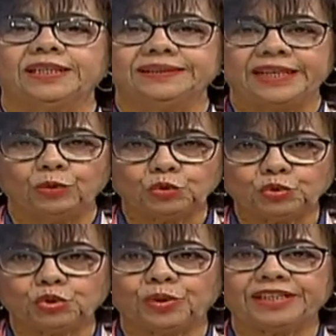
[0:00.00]
de
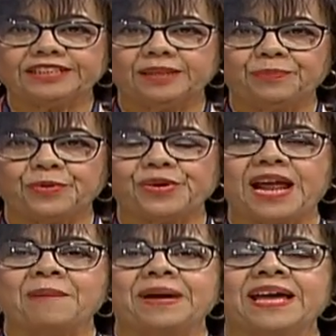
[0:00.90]
nosotros en este
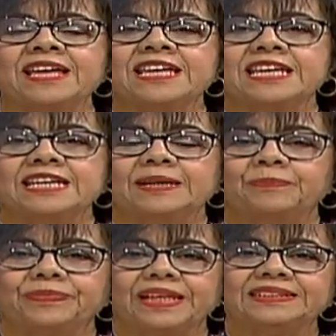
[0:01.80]
programa,
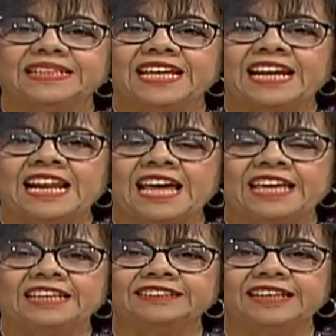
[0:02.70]
enseñar a la
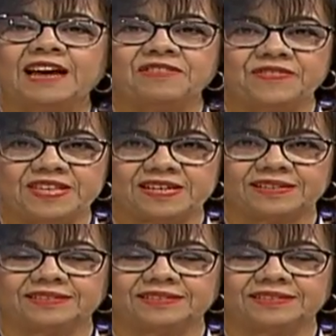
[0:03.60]
gente a vivir.